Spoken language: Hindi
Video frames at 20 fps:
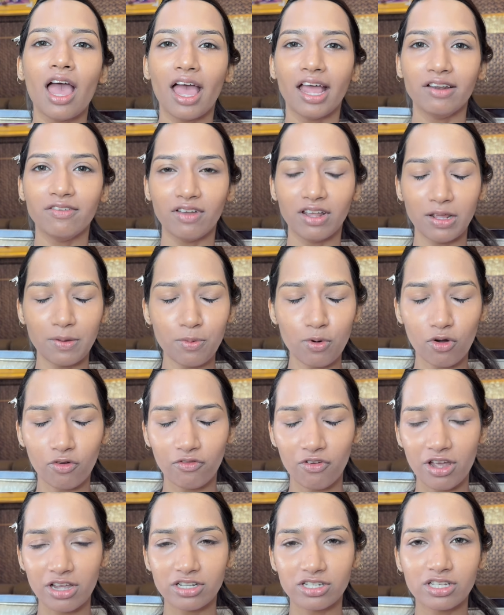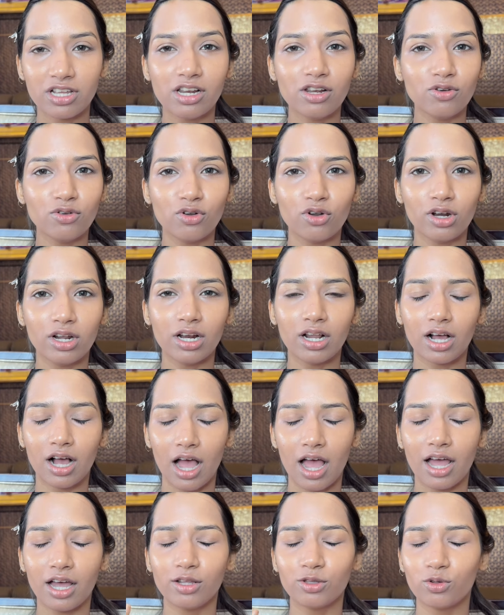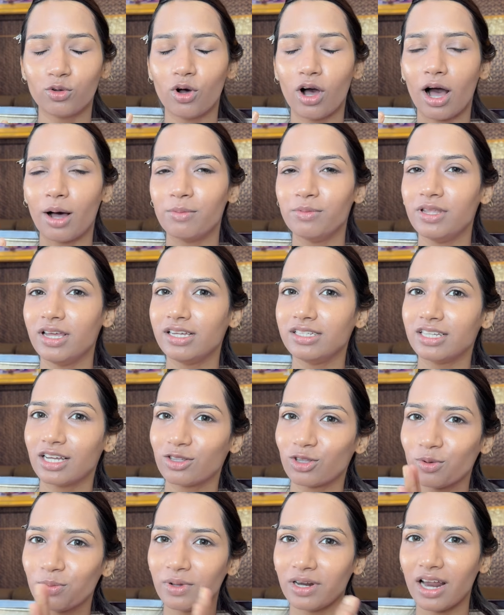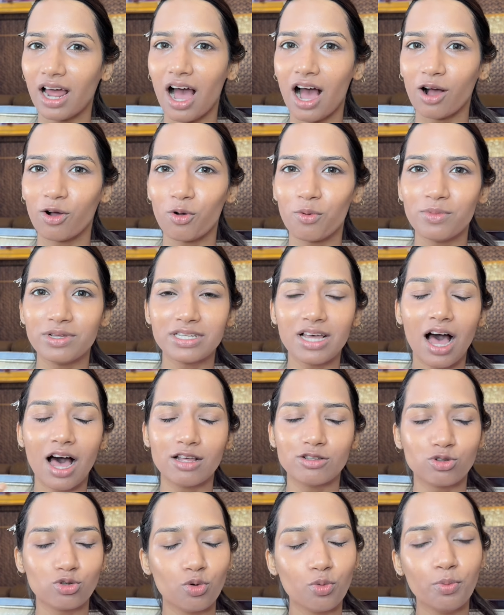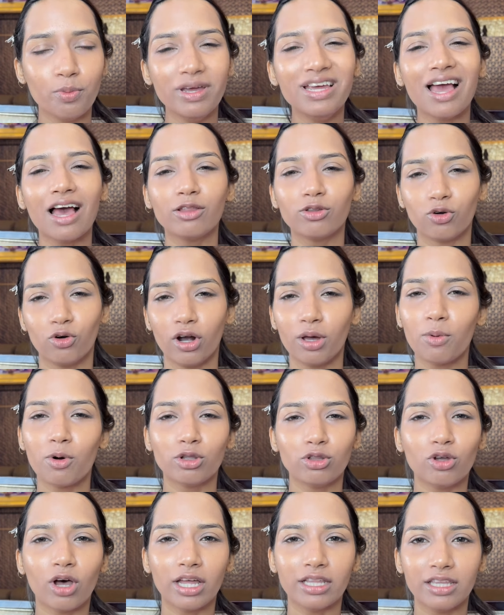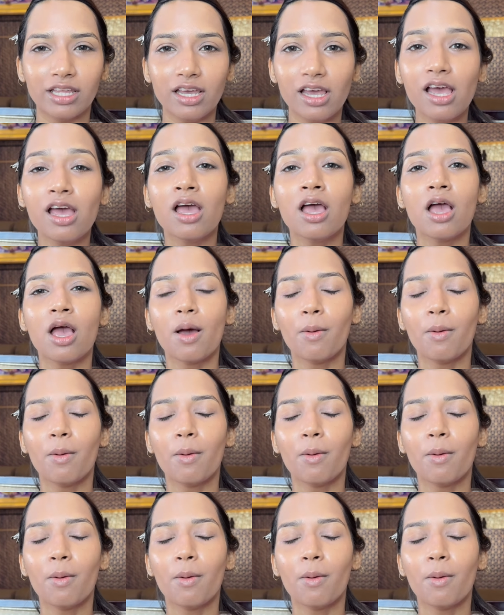एंड वेरी प्रोफेशनली उन्होंने लगाया तो आप देख सकते हो मेरे आंखों में से आंसू भी थोड़े बहुत तो आते हैं